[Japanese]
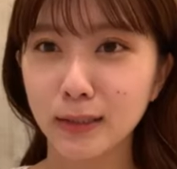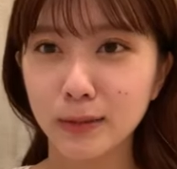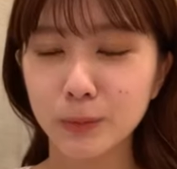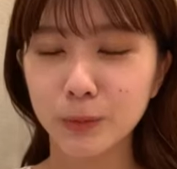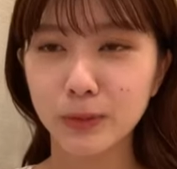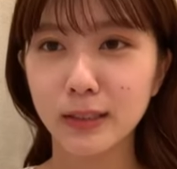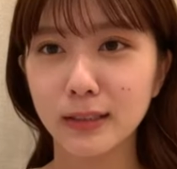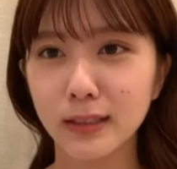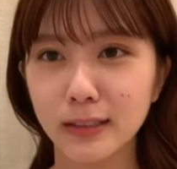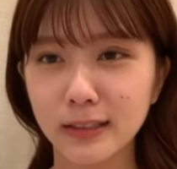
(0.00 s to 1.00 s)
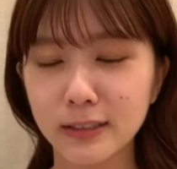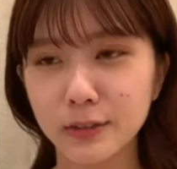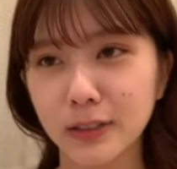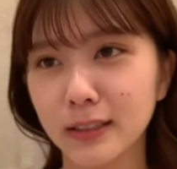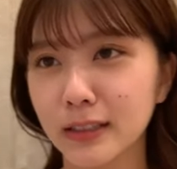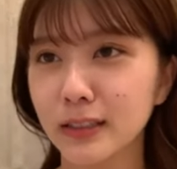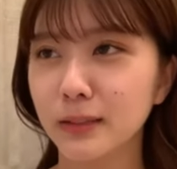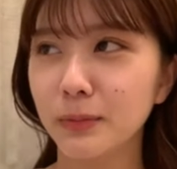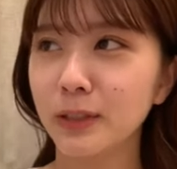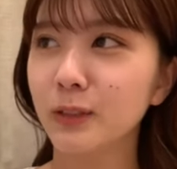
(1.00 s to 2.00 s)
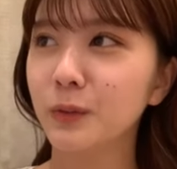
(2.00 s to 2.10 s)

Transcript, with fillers: もう見てて一緒にやってて勉強